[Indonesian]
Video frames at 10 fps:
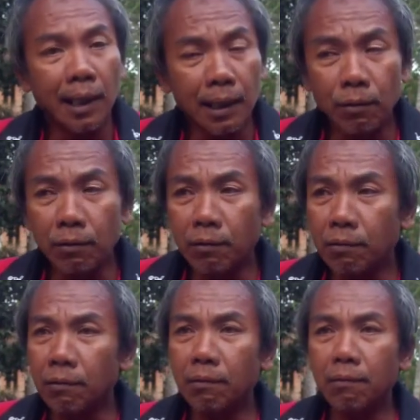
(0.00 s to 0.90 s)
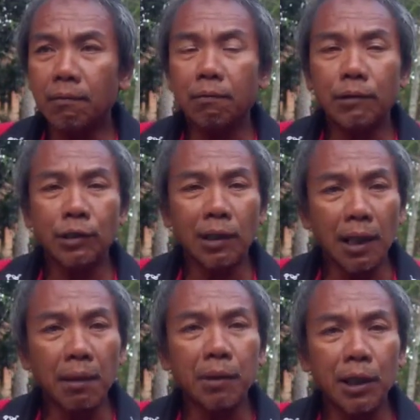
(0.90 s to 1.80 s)
nah itu
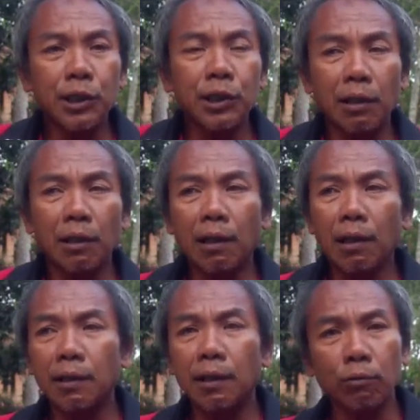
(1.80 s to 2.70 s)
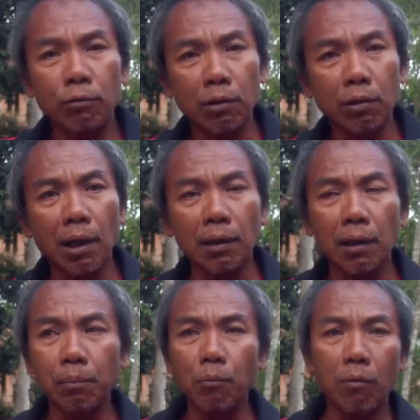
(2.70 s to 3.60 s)
setelah mengisi tenaganya itu
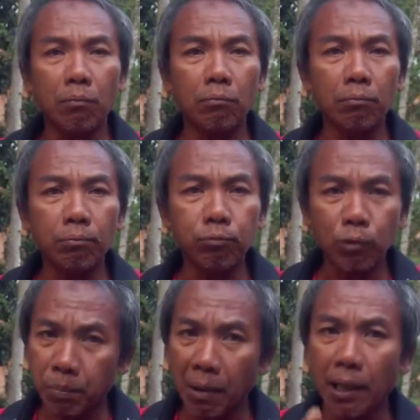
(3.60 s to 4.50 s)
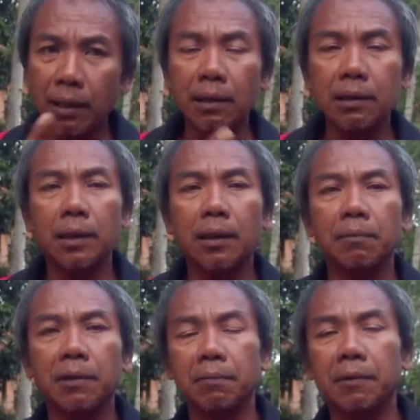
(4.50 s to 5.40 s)
ternyata terbangannya kencang
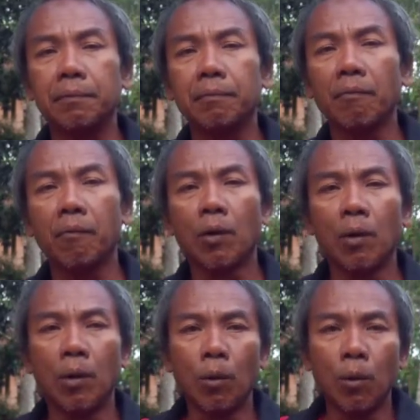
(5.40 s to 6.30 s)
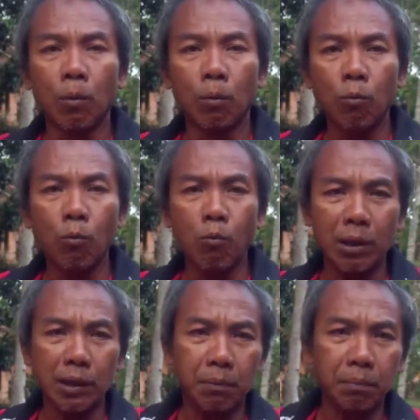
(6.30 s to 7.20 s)
teman-teman
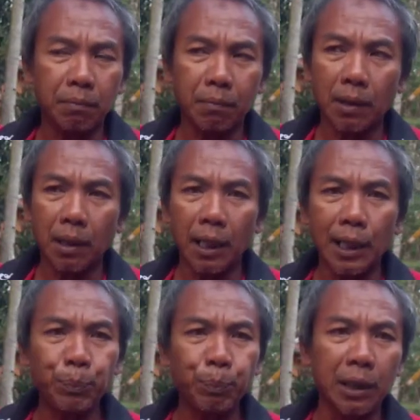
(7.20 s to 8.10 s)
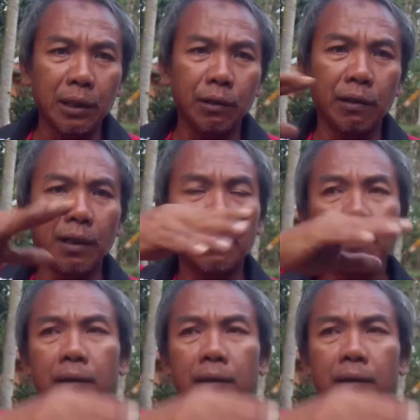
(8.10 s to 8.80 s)
kencang kayak sprint gitu ya